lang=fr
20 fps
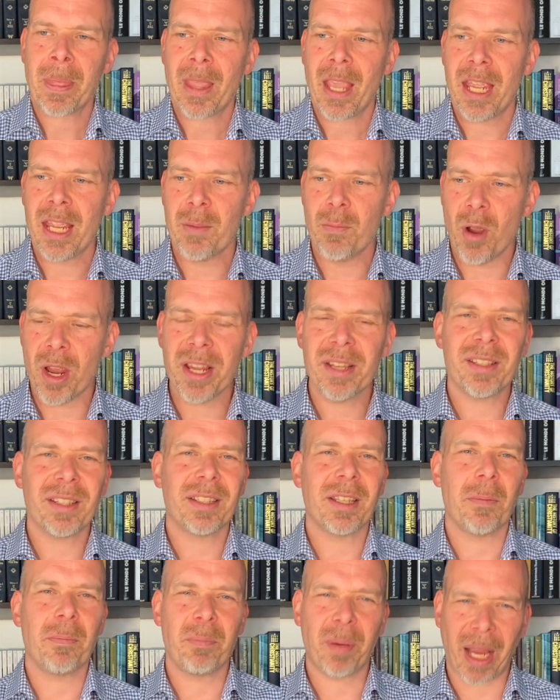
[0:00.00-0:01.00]
Et Moïse
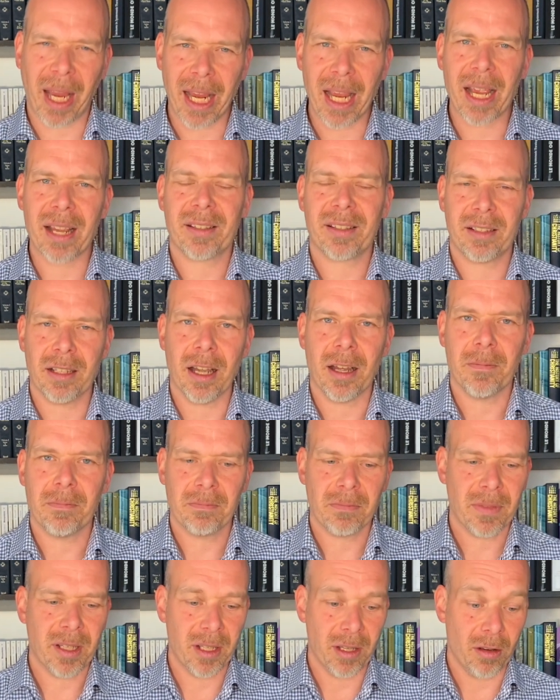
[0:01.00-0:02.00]
était prêt à cela.
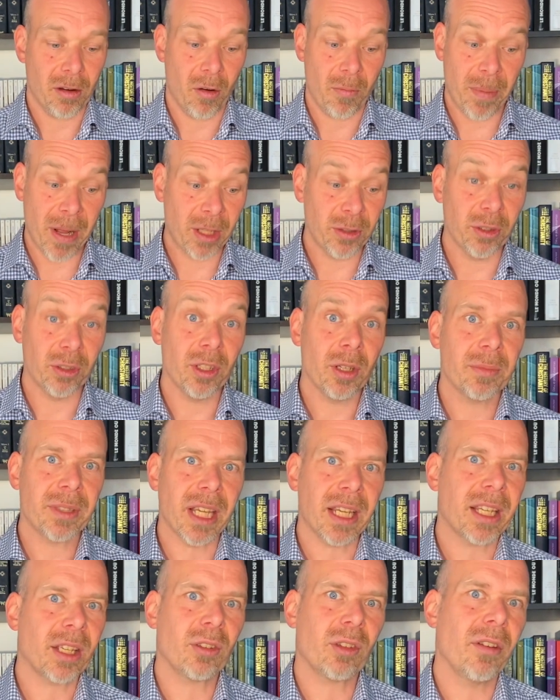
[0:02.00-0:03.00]
on parle d'un homme qui
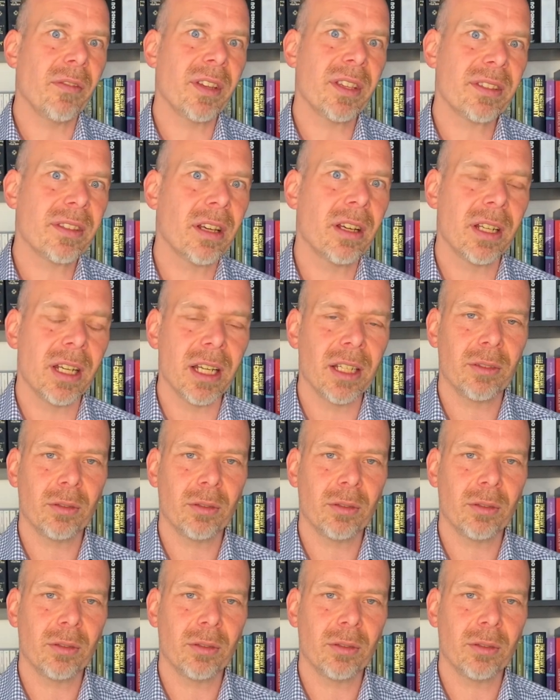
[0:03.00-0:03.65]
a 80 ans là,